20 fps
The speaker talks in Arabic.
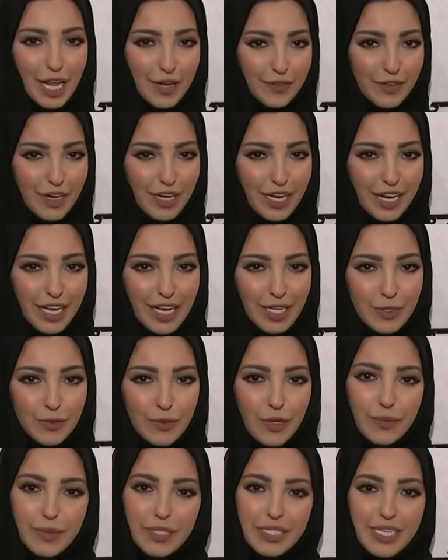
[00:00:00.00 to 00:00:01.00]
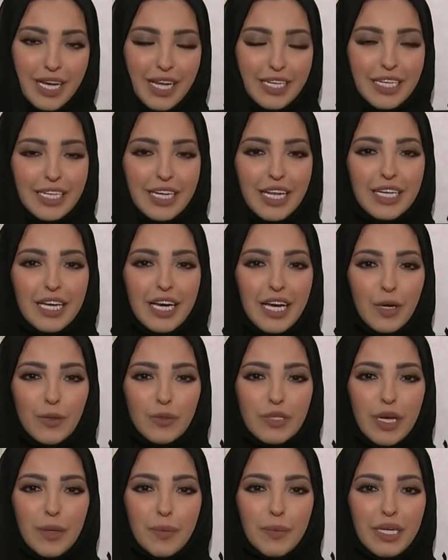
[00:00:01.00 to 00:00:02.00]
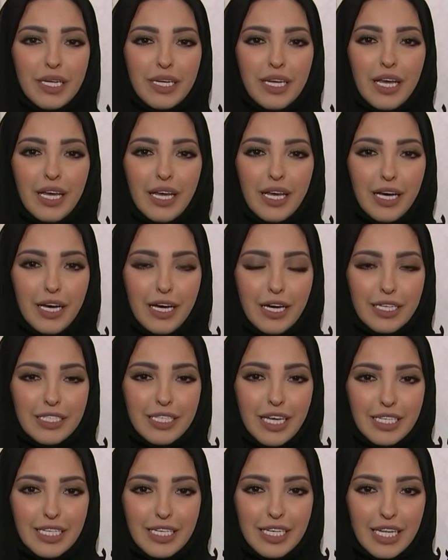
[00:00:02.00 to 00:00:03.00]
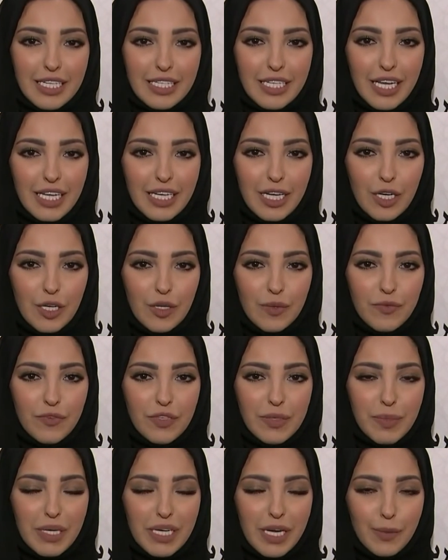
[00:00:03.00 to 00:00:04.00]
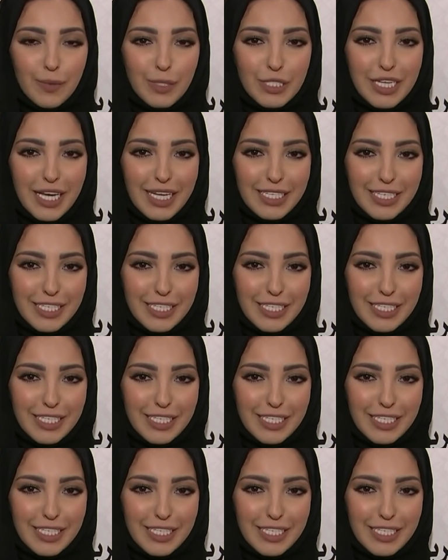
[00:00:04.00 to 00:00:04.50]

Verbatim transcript: الفقرات وبالتالي لنا عودة من آه، تغطيتنا لكم في برنامج ساعة